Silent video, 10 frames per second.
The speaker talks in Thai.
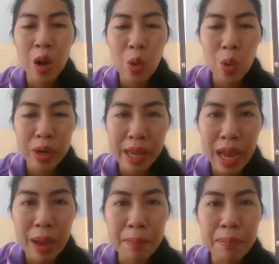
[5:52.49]
ลงใน
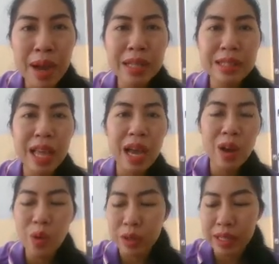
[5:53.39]
คำมาตา
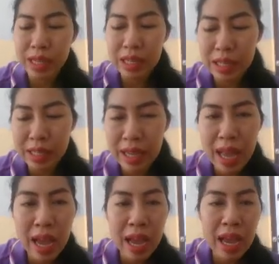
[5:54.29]
กฎกันเลย
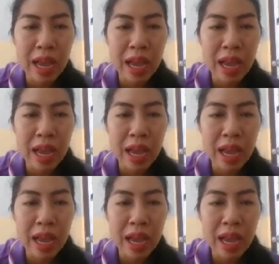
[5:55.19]
ค่ะ